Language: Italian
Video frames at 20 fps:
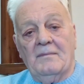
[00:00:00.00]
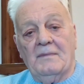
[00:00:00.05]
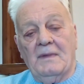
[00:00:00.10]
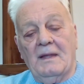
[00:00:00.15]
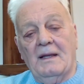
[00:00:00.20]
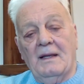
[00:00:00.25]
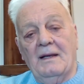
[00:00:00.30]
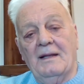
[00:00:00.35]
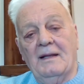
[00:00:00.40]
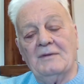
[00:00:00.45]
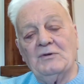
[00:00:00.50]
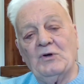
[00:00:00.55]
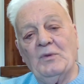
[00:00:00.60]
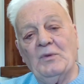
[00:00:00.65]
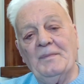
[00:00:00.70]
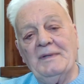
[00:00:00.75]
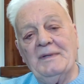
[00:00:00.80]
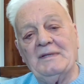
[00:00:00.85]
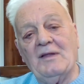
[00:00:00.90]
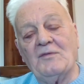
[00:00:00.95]
La
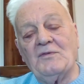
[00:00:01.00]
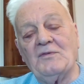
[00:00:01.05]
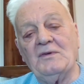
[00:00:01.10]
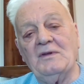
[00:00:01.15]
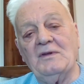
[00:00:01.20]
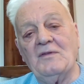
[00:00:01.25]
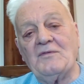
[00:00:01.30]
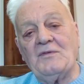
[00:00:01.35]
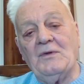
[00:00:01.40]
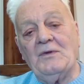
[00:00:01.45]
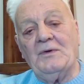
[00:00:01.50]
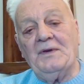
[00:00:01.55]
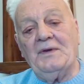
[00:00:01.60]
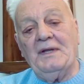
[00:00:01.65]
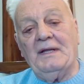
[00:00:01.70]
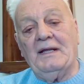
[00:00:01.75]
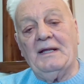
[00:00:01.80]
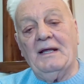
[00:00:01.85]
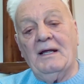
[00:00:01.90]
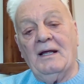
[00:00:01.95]
documentazione
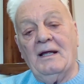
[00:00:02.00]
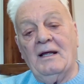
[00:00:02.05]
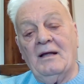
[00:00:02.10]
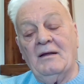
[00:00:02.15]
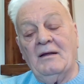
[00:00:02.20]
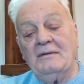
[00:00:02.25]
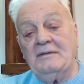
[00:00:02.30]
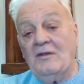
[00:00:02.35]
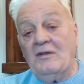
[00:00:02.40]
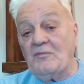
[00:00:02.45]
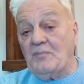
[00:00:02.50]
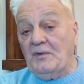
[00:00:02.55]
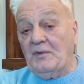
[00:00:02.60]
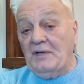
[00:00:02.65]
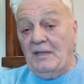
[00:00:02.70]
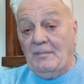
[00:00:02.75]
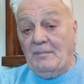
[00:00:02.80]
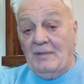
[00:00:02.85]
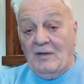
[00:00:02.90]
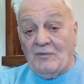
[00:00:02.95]
storica
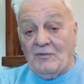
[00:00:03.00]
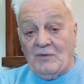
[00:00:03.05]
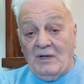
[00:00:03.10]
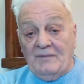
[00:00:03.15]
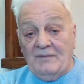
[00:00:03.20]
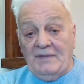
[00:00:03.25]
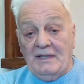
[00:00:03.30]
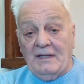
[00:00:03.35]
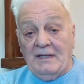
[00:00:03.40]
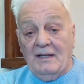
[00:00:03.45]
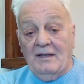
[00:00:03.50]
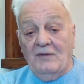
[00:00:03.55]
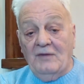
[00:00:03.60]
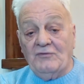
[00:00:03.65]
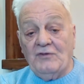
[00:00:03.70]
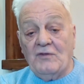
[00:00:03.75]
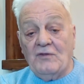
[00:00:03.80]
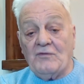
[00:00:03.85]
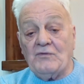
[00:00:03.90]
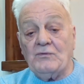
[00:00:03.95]
disponibile sulla vita di
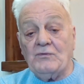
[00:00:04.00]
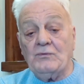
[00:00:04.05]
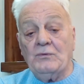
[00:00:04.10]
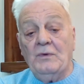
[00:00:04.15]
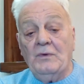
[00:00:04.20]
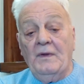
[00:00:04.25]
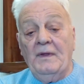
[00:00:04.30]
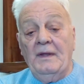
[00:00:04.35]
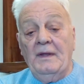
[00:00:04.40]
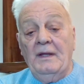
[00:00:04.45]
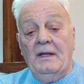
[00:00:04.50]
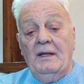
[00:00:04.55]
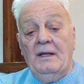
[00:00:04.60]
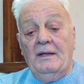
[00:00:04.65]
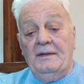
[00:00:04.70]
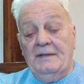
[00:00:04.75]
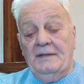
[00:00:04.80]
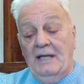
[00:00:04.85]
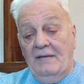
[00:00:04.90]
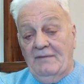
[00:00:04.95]
Gesù,
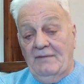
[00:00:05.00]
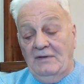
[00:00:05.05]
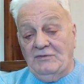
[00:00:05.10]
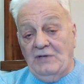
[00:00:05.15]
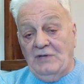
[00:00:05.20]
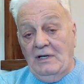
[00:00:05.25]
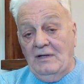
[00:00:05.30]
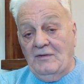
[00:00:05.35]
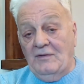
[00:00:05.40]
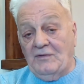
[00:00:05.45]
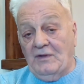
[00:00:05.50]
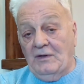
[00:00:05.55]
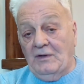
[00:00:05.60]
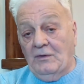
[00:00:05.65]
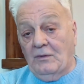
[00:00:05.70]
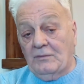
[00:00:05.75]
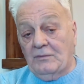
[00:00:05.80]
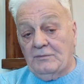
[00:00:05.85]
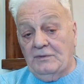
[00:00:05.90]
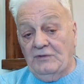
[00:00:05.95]
dai Vangeli
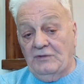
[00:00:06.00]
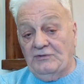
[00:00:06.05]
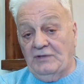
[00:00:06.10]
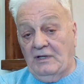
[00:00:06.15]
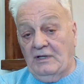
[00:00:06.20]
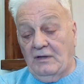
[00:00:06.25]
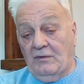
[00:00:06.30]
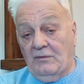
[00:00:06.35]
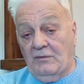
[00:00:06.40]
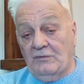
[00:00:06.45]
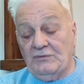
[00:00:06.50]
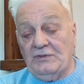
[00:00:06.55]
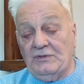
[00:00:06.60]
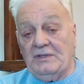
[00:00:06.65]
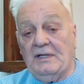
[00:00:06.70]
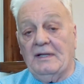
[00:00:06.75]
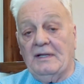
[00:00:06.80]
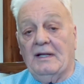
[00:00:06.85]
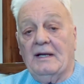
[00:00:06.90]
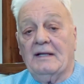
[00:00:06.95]
sinottici
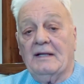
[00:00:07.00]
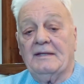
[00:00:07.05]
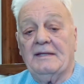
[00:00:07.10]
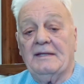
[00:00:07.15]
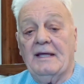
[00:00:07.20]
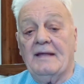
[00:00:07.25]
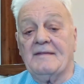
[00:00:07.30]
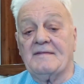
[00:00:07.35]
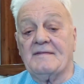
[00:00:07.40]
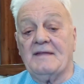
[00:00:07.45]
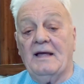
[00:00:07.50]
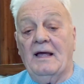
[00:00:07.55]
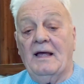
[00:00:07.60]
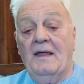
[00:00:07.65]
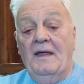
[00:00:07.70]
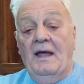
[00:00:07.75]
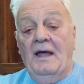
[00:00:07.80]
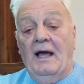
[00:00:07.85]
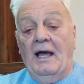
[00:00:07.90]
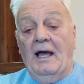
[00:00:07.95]
riconosciuti dalla Chiesa
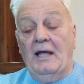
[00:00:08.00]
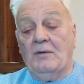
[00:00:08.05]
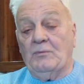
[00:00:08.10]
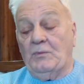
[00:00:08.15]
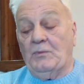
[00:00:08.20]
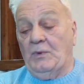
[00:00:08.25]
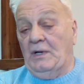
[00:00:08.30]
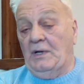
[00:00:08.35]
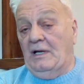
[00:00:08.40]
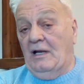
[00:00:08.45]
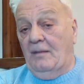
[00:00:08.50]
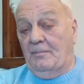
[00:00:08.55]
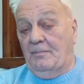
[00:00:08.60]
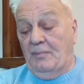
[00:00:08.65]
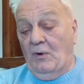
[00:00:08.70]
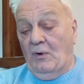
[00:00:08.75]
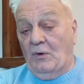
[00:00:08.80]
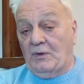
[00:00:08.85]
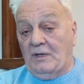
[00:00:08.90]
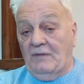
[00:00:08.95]
ai quelli
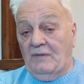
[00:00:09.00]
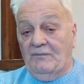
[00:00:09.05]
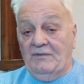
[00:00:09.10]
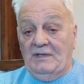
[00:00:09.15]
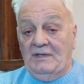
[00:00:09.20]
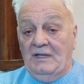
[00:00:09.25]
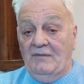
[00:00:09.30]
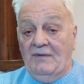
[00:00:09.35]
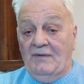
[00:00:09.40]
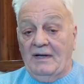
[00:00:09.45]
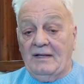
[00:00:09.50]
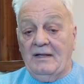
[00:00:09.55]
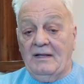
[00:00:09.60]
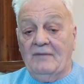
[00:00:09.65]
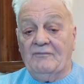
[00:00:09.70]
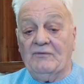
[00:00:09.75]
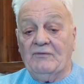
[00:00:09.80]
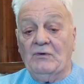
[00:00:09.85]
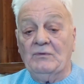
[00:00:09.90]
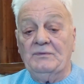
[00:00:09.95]
apocrifi di varie
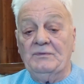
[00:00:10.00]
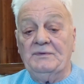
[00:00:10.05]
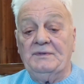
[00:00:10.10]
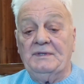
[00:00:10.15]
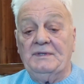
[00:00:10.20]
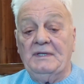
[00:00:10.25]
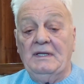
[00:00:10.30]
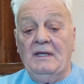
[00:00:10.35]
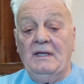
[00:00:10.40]
fonti,